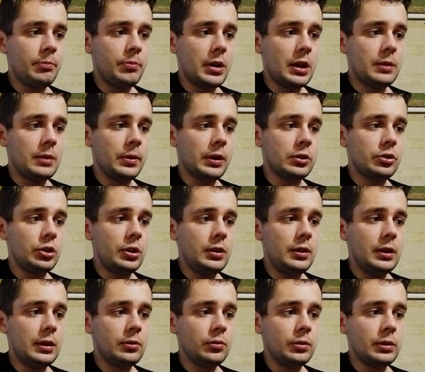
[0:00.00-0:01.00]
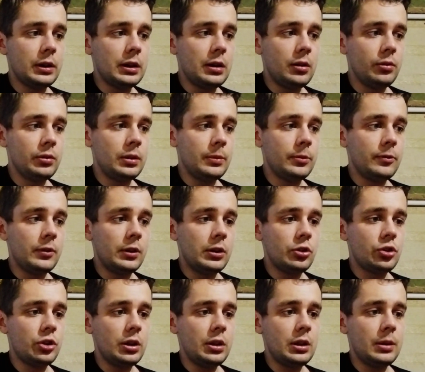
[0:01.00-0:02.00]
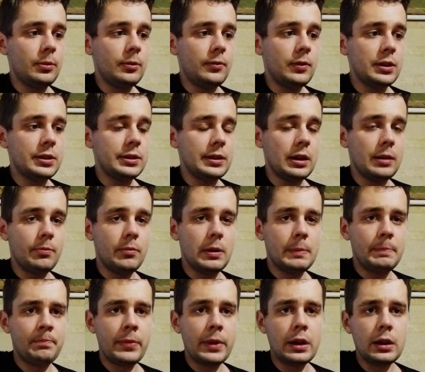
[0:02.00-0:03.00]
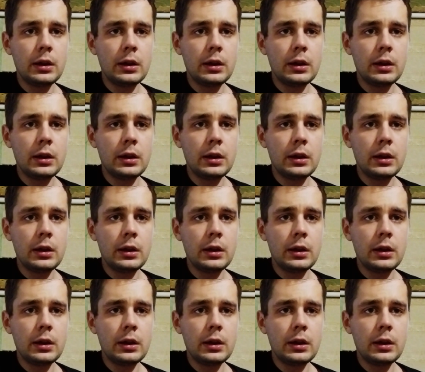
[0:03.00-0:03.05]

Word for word: 5 поражений, 1 нокаутом, 2 решением, 2 сабмом.